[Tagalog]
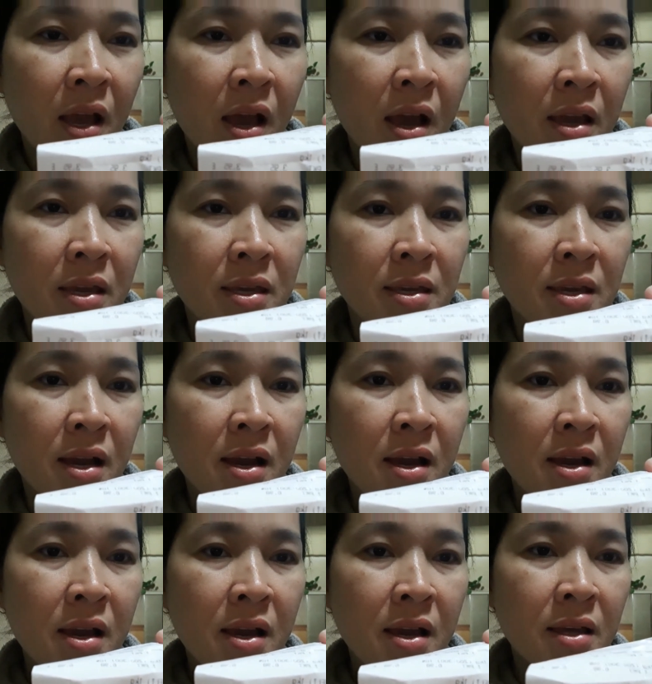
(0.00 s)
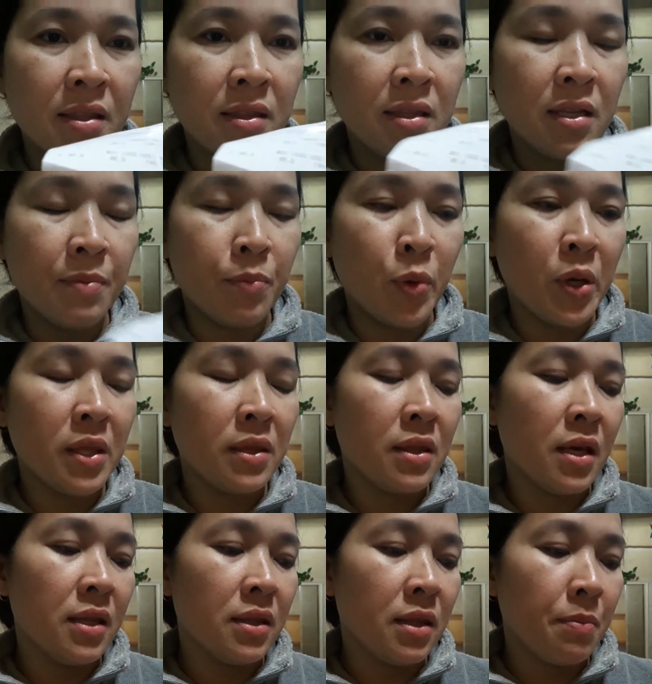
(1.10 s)
Ayan,
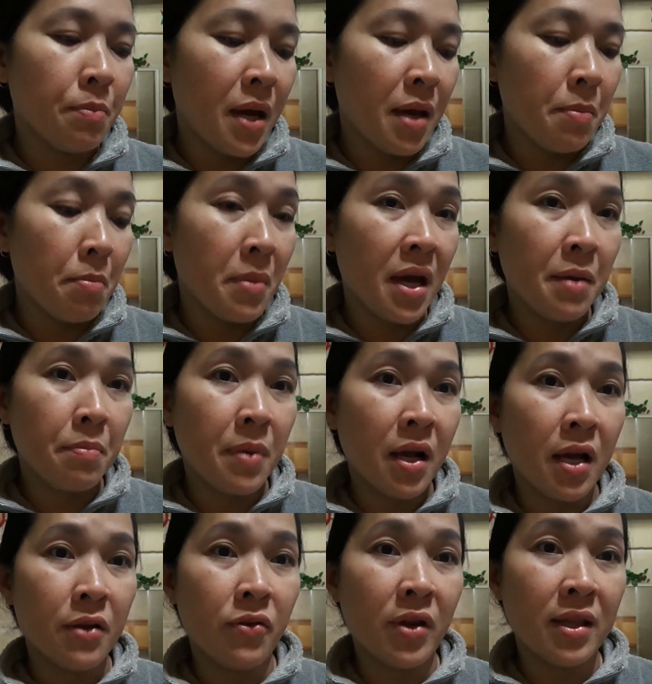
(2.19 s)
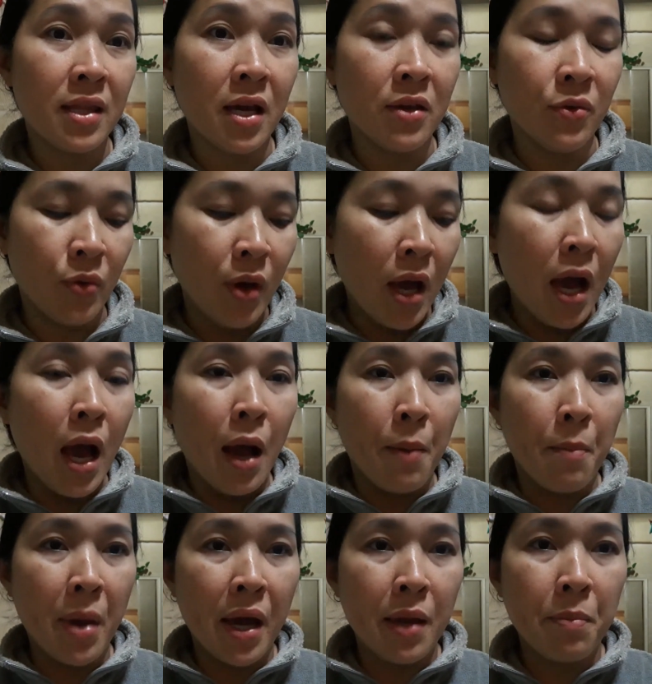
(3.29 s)
3.95. May pang ano na tayo.
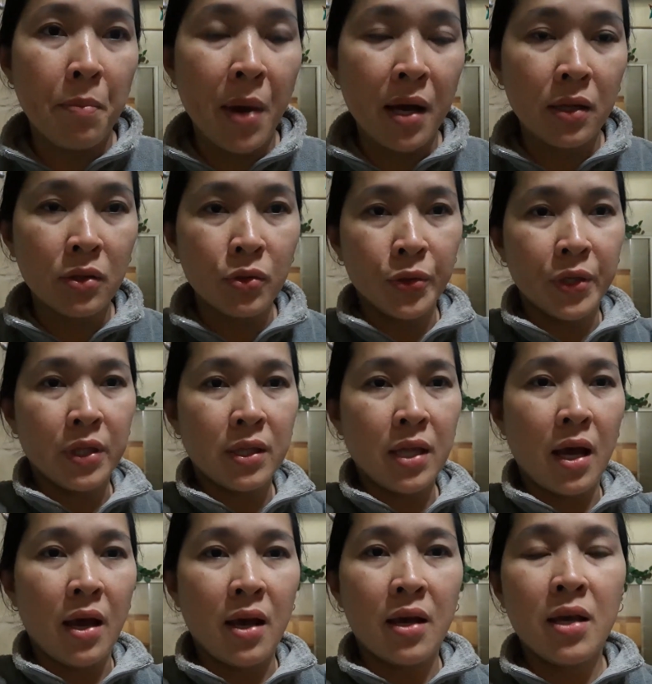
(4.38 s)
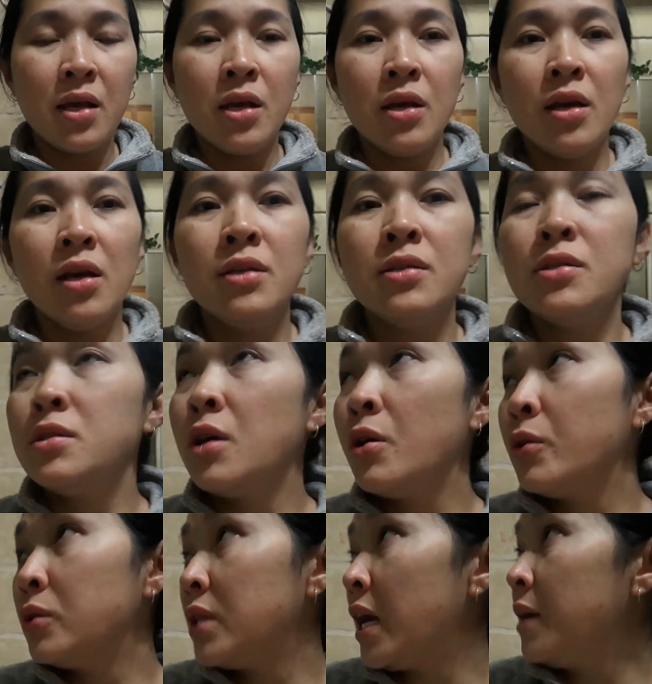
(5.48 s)
May pang torta.
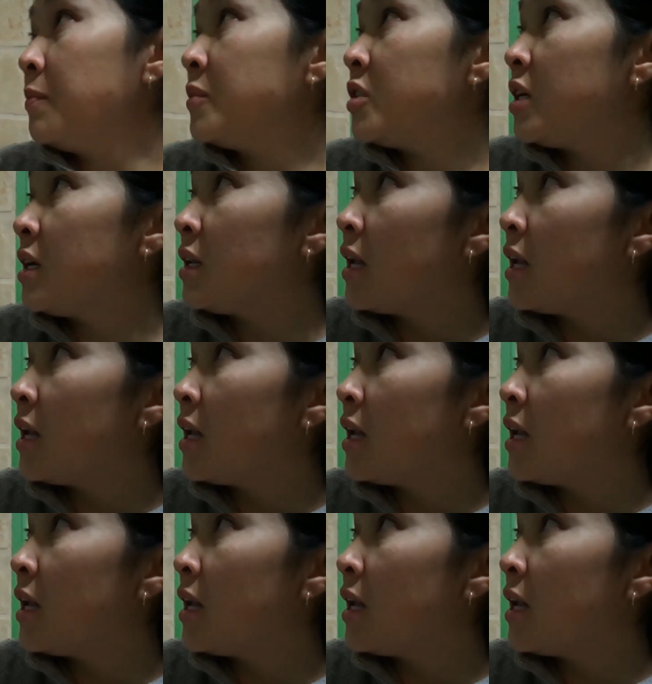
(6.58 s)
So, time check